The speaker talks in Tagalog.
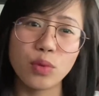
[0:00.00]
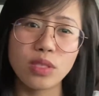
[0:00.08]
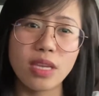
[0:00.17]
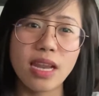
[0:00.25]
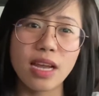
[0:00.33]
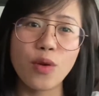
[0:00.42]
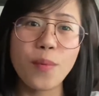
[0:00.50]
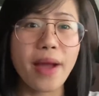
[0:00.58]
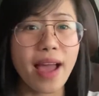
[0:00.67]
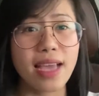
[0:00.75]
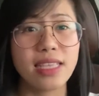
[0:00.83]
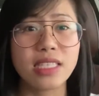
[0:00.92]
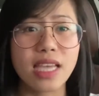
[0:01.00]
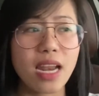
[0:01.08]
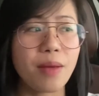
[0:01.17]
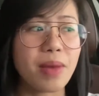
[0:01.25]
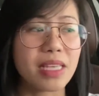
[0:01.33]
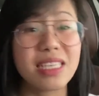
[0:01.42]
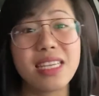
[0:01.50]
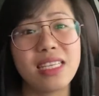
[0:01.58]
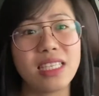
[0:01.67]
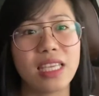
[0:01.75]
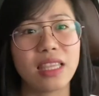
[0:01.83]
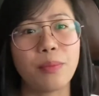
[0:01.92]
po silang kumakain sa labas,
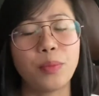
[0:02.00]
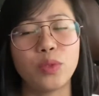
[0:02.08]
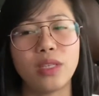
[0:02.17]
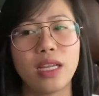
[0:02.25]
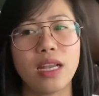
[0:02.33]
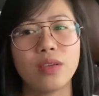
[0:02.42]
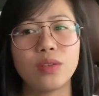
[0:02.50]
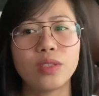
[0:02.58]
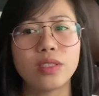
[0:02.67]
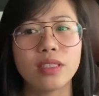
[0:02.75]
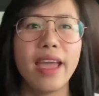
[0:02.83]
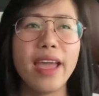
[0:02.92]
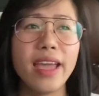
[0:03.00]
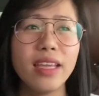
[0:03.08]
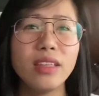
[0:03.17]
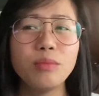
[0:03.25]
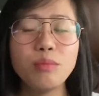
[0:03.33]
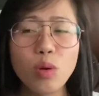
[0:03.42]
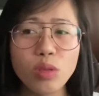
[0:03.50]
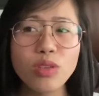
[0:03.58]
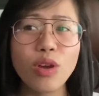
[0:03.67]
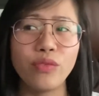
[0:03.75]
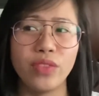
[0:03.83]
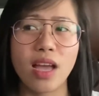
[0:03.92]
sinisita po nila yon. And
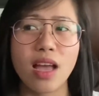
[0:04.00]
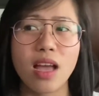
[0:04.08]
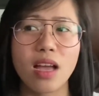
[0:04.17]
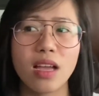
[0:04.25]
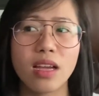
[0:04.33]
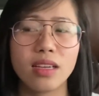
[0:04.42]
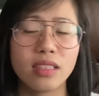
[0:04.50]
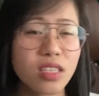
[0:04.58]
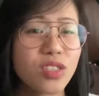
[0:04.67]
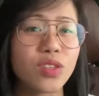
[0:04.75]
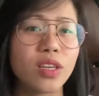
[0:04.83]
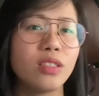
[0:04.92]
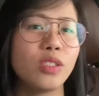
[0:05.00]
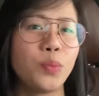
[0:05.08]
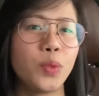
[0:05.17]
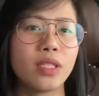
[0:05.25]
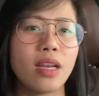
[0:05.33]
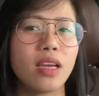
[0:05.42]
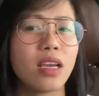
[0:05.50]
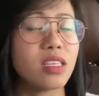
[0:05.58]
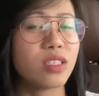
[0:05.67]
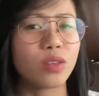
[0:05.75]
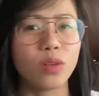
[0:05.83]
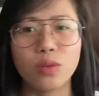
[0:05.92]
most of the restaurants po talaga
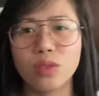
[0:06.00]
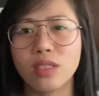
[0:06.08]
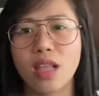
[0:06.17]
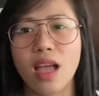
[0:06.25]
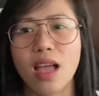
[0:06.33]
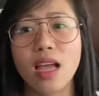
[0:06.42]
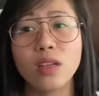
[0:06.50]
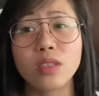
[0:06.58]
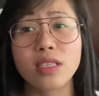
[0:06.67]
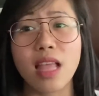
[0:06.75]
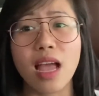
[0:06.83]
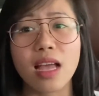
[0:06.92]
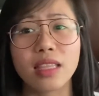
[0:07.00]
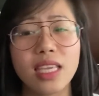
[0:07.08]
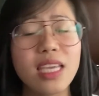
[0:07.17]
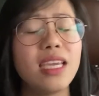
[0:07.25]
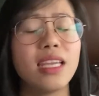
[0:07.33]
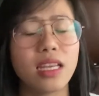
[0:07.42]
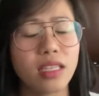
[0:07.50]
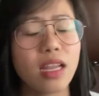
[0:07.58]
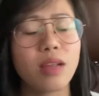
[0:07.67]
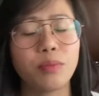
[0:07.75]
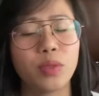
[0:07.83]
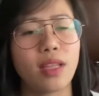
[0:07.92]
is closed na. Halos lahat. Iilan
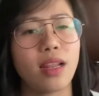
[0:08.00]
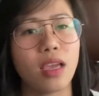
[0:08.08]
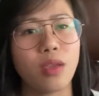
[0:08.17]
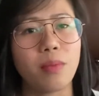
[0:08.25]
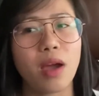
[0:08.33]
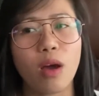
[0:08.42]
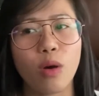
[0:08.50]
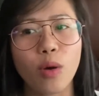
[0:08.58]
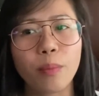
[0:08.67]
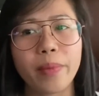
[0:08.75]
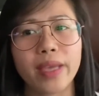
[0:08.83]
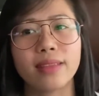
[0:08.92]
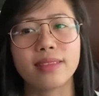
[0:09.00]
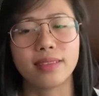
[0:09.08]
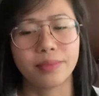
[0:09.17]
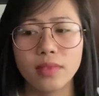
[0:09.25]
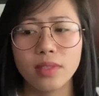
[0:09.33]
na lang po talaga yung mga open.